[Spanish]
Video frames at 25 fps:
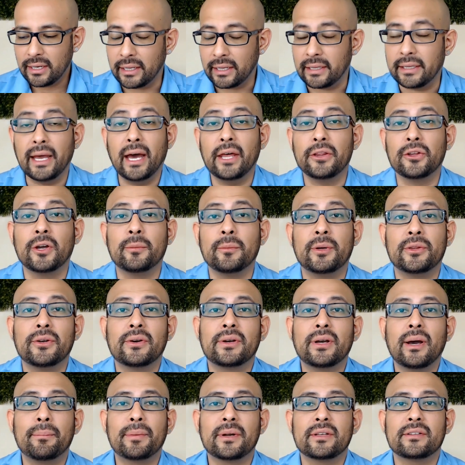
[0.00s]
El día de hoy me
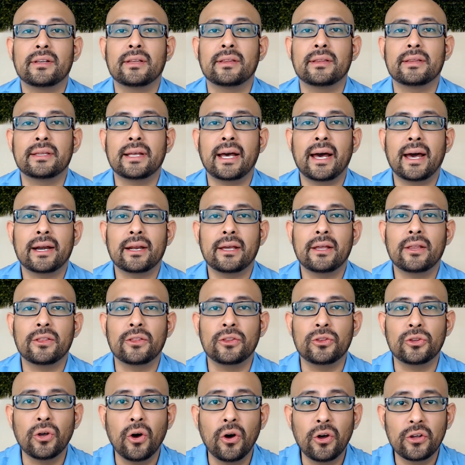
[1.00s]
toca
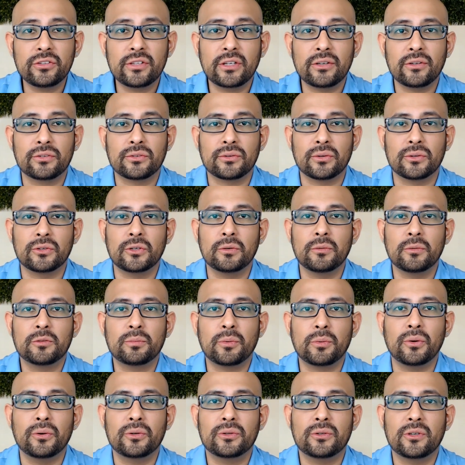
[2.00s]
presentar dos de nuestros
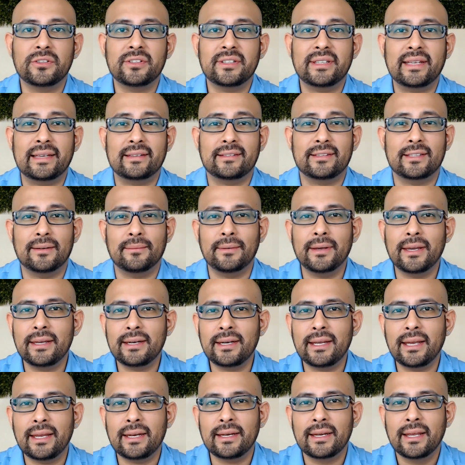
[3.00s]
nuevos productos que se
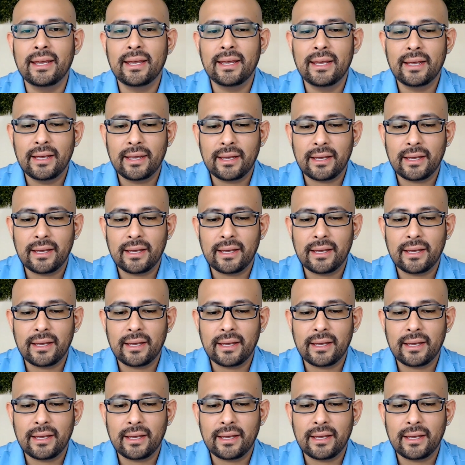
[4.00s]
vienen